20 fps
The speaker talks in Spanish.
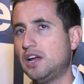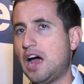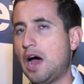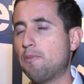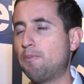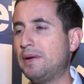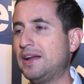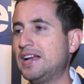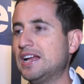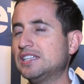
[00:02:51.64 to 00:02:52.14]

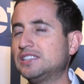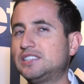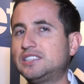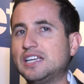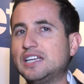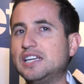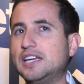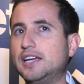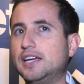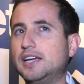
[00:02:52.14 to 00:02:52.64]
Apenas
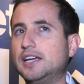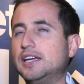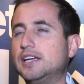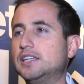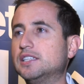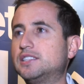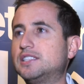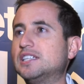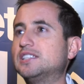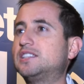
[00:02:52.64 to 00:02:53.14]

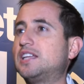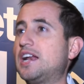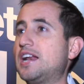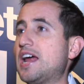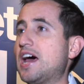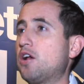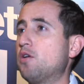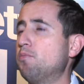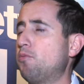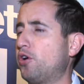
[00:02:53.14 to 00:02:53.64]
eh, se
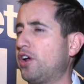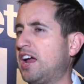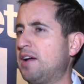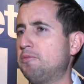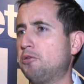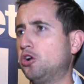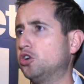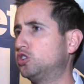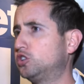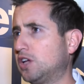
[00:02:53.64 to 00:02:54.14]
estrenaron, por
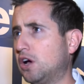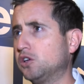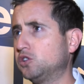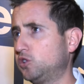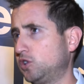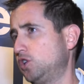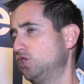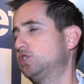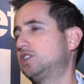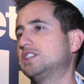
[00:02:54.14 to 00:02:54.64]
ejemplo, en los Estados
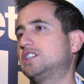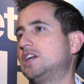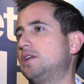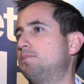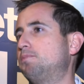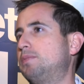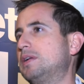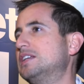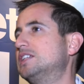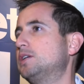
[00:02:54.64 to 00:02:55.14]
Unidos, que es el
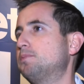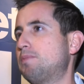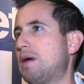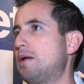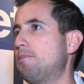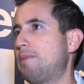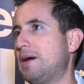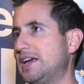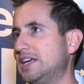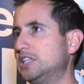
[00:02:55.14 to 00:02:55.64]

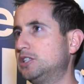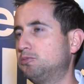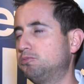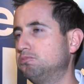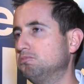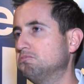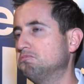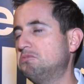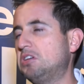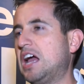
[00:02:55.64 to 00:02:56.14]
principal país,
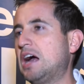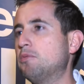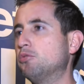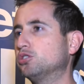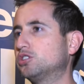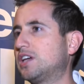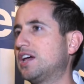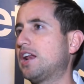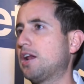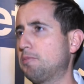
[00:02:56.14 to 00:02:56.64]

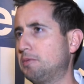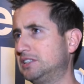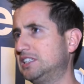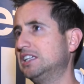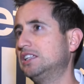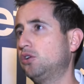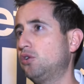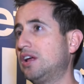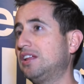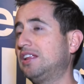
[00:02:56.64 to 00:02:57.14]
digamos, que
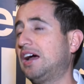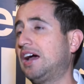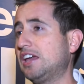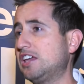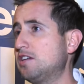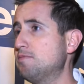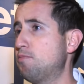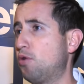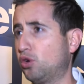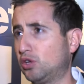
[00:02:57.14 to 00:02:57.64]
representa una
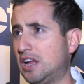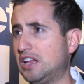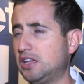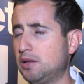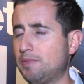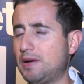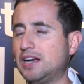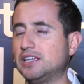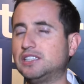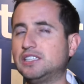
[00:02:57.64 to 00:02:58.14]
taquilla
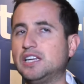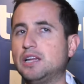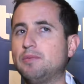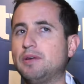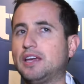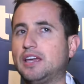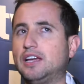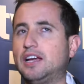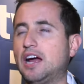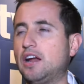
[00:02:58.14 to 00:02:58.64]
importante para el cine
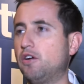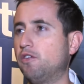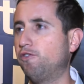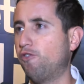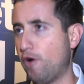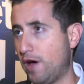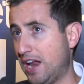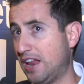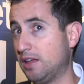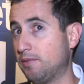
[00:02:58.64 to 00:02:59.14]
mexicano
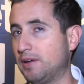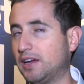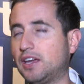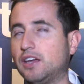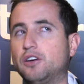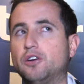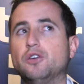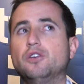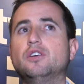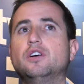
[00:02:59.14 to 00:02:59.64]
fuera de
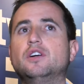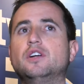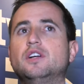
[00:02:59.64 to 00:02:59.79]
México,